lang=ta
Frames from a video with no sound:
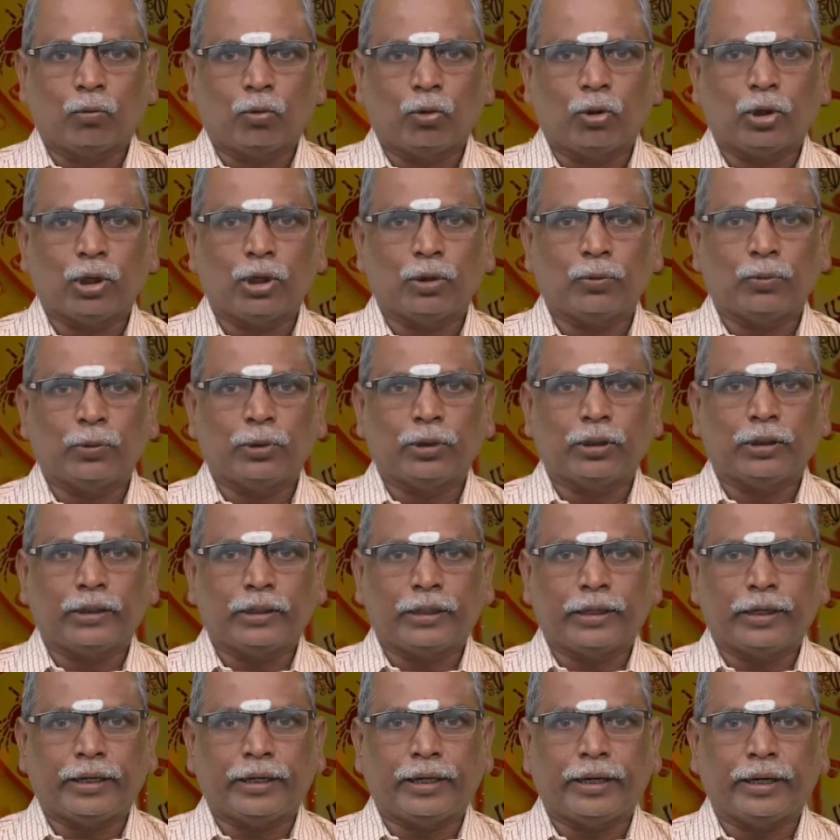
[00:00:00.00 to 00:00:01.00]
ஓய்வு
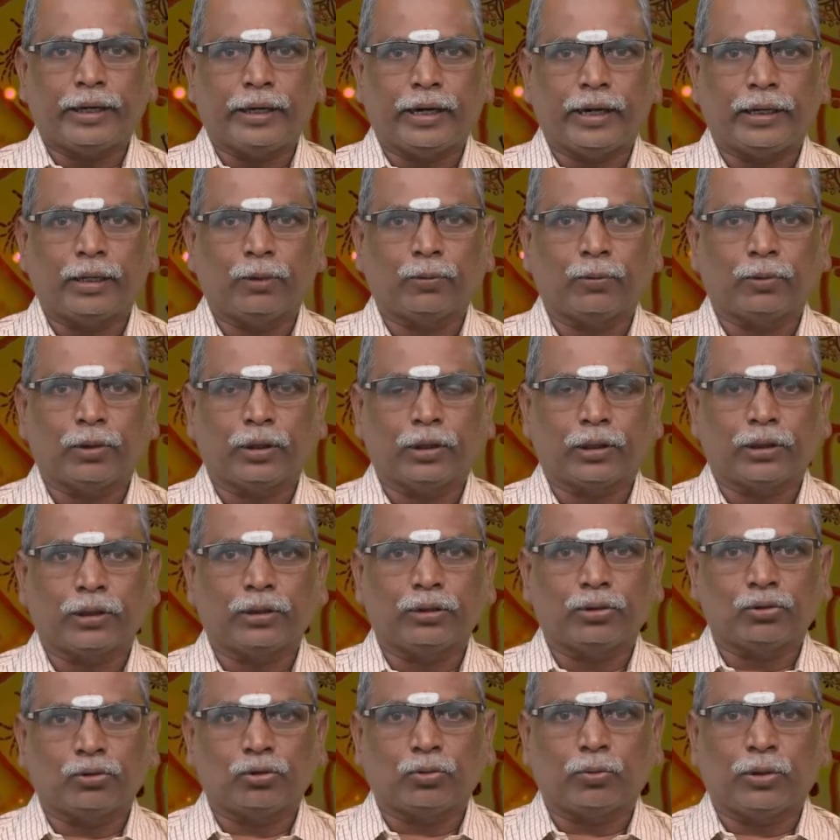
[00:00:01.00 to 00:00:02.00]
இன்றைய நாளில் உங்களுக்கு
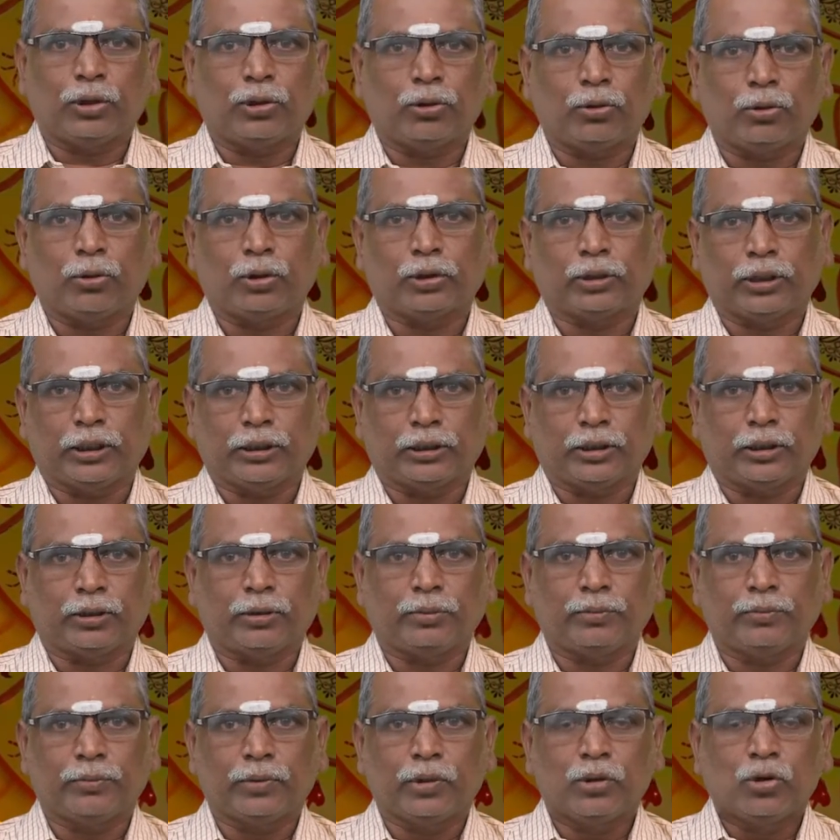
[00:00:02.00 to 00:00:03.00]
சுப யோகத்தை
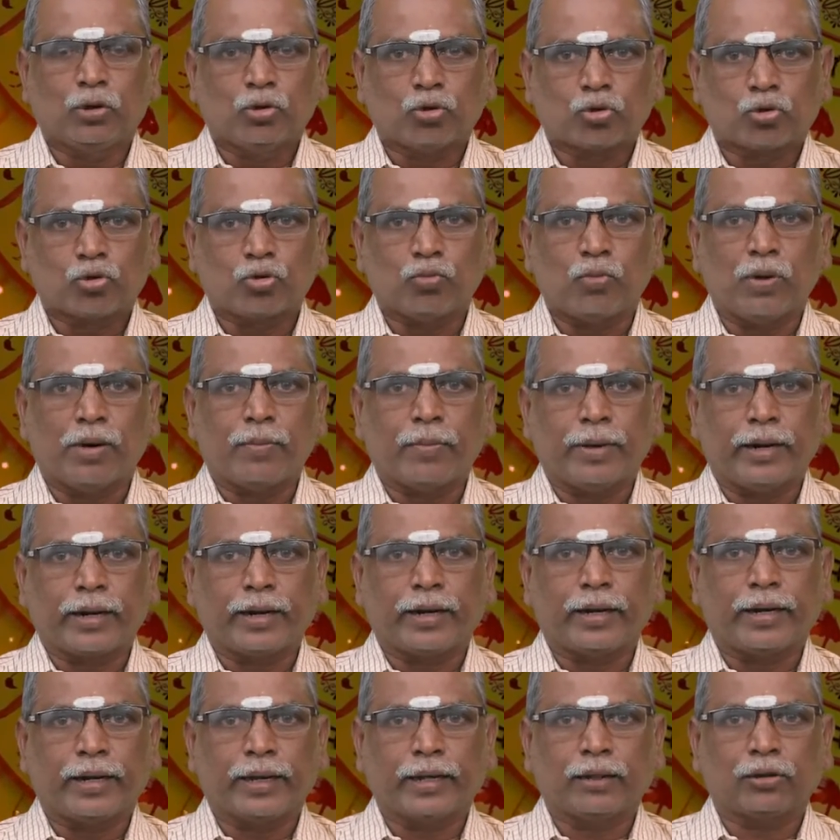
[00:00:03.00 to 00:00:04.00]
தரும் சுப
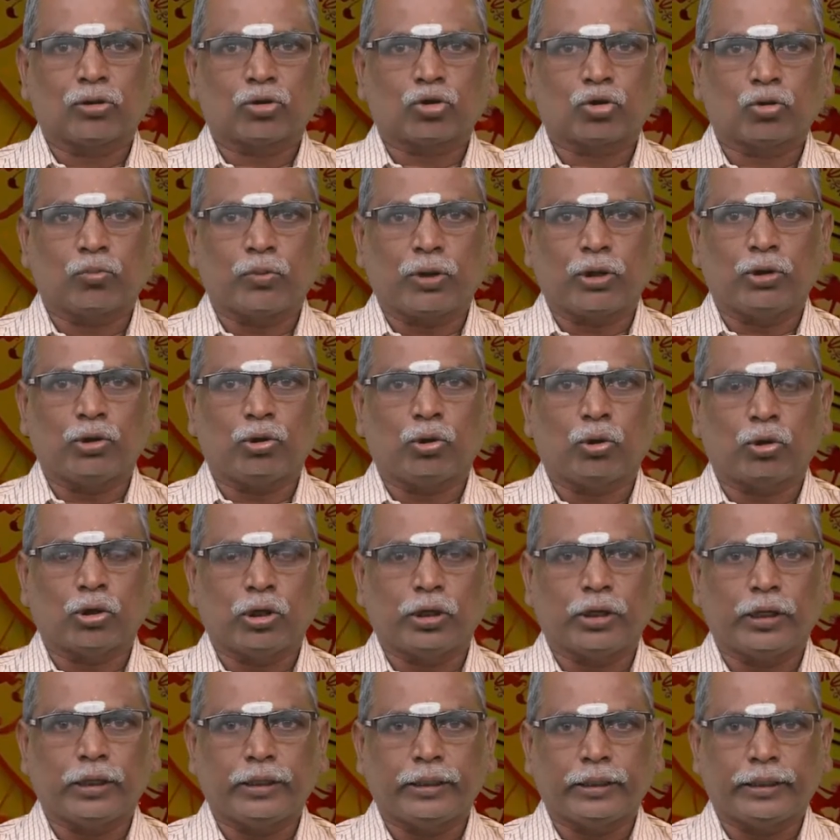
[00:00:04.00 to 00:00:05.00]
மங்கள சுப
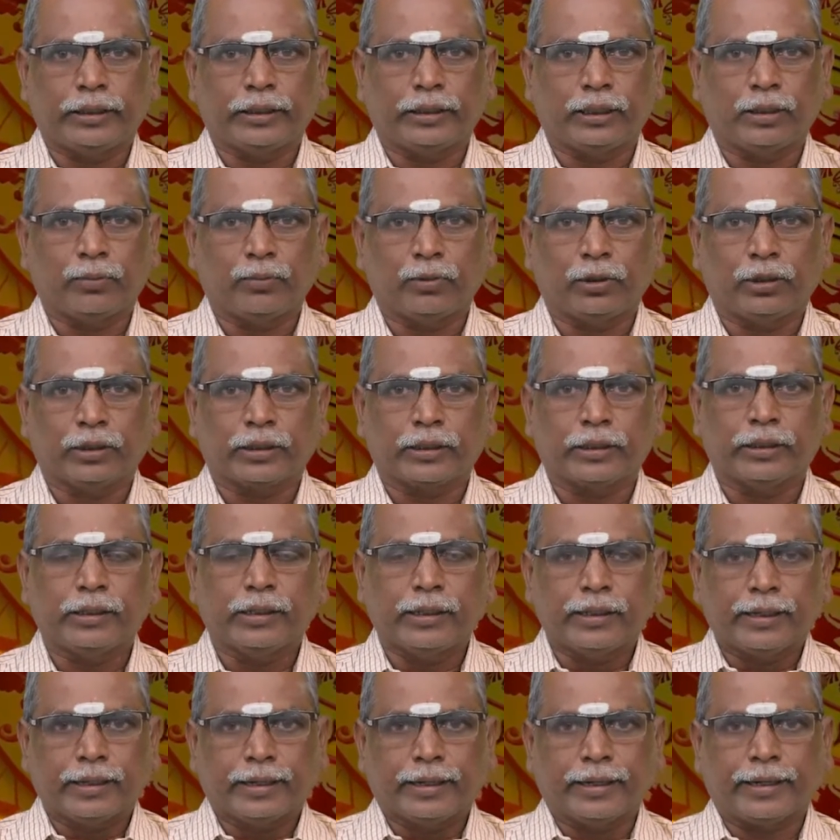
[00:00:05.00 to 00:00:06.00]
யோகங்கள் இன்றைய தினம் உங்களுக்கு
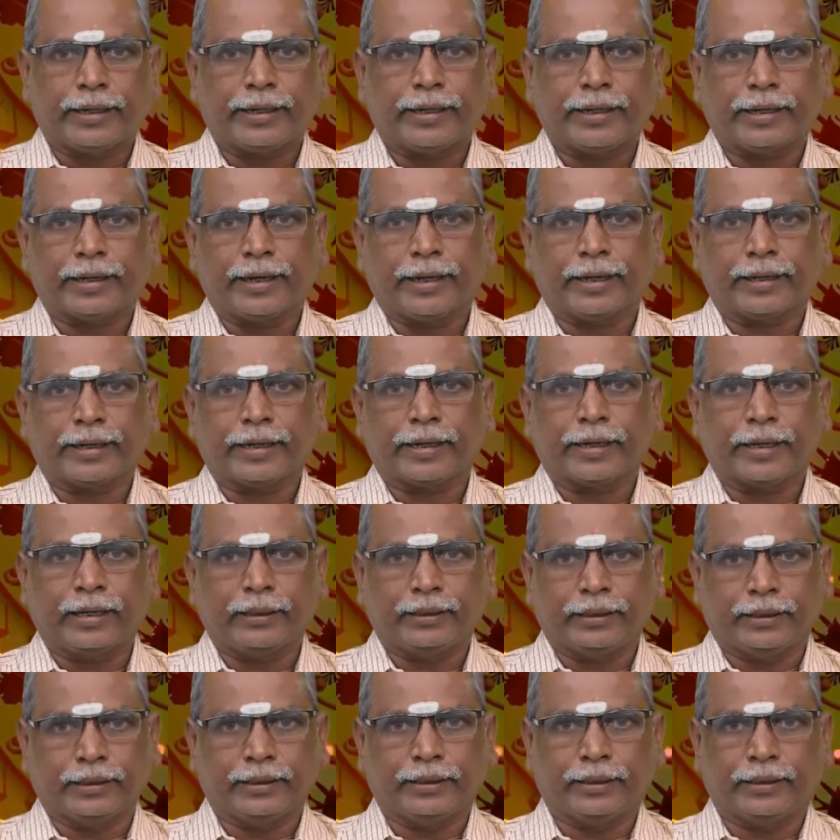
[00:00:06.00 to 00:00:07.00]
நிறைய கிடைக்க
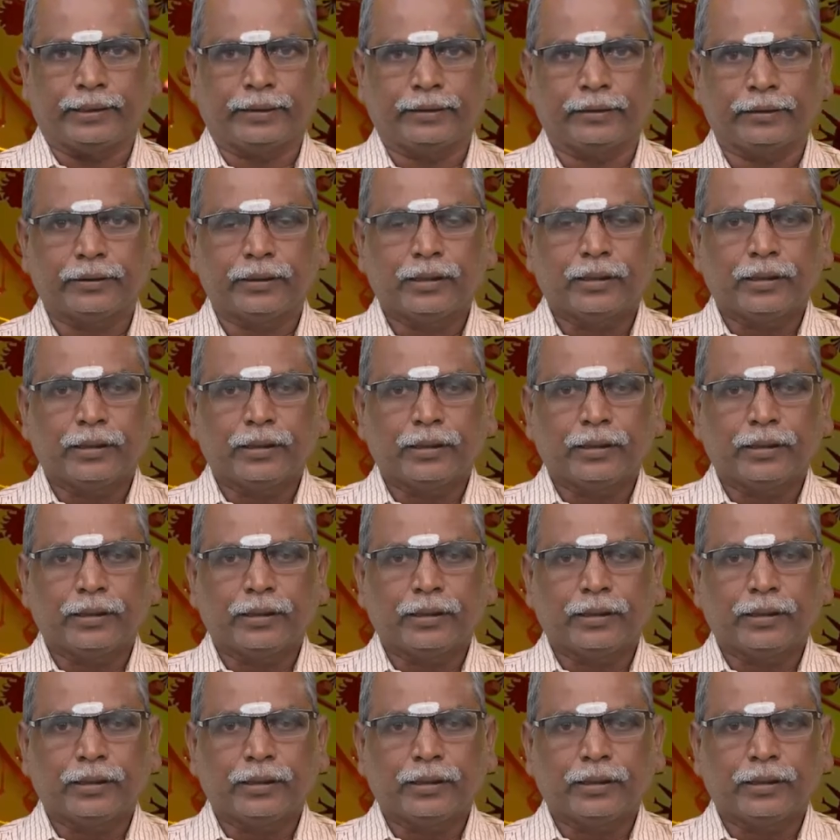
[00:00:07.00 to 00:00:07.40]
காத்திருக்கிறது